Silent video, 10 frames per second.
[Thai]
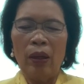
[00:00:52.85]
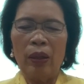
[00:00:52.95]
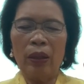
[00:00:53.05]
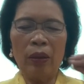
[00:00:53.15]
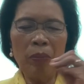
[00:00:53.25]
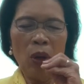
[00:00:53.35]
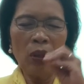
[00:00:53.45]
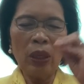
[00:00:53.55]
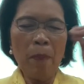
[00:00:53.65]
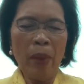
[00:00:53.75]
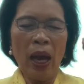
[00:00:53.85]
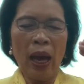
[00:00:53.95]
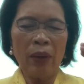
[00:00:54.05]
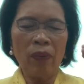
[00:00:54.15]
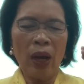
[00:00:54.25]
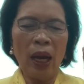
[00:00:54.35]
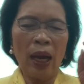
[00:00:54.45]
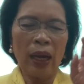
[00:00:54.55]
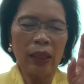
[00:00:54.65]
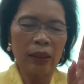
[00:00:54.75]
หรือมองนิพพานว่า
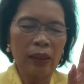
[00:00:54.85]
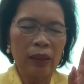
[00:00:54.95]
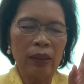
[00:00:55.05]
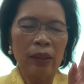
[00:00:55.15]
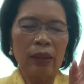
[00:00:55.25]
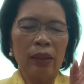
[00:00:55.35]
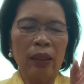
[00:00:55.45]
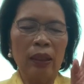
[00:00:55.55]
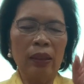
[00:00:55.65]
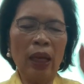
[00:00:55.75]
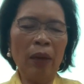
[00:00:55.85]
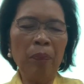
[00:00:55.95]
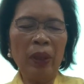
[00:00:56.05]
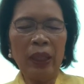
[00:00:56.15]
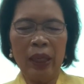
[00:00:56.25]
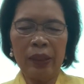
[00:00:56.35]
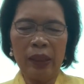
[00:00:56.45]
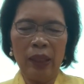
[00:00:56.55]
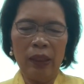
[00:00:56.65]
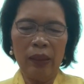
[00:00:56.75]
นั่นเป็นอีก
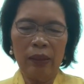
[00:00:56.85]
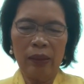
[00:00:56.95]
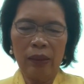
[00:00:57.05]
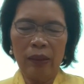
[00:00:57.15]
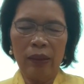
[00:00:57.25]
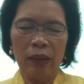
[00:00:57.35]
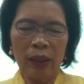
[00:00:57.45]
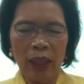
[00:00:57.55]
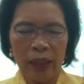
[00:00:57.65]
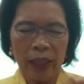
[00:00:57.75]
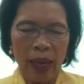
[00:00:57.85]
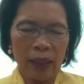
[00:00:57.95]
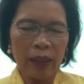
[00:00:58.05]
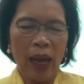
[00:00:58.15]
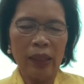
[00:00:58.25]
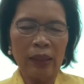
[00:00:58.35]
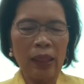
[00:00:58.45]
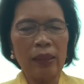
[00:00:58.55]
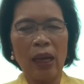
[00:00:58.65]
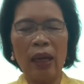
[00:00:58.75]
สิ่งหนึ่งที่แตกต่างจา
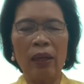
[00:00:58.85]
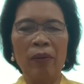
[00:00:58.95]
กฉัน